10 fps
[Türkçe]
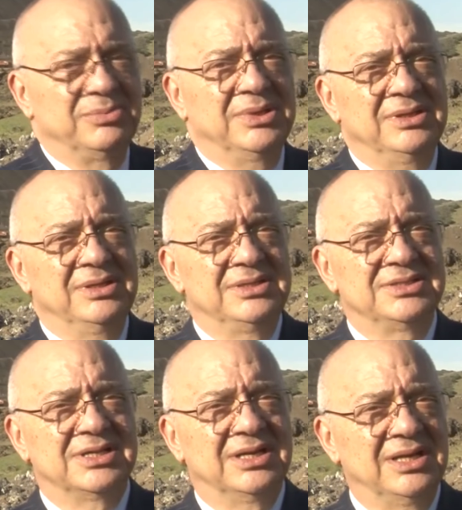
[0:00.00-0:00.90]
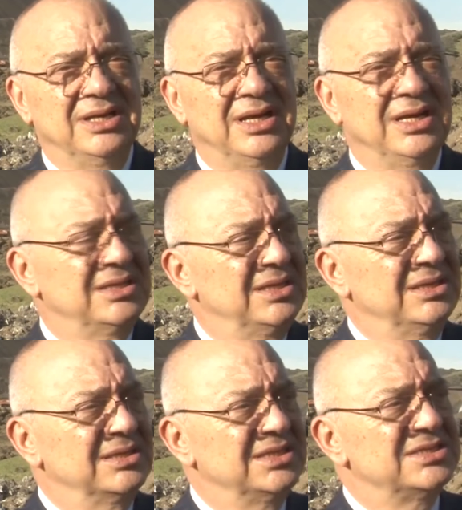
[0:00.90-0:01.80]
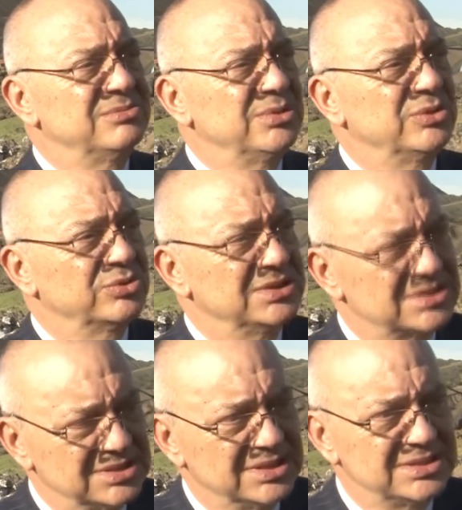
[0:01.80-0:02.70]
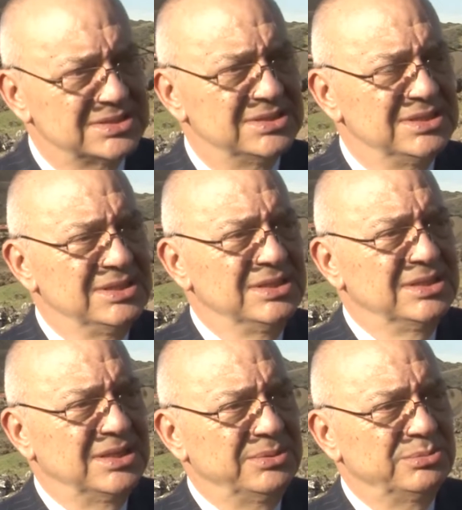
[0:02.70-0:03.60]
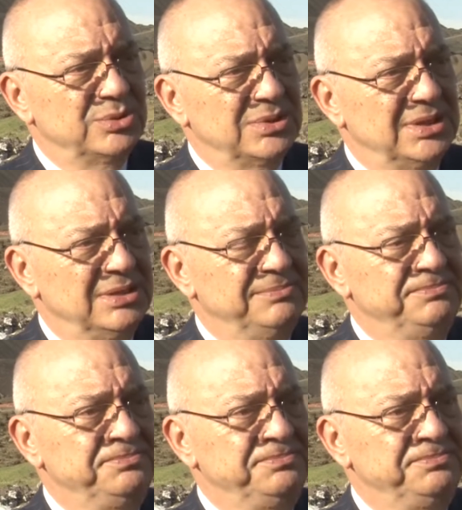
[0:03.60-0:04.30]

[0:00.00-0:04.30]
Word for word: gibi inşallah hayata geçirme noktasındayız. Tabi burada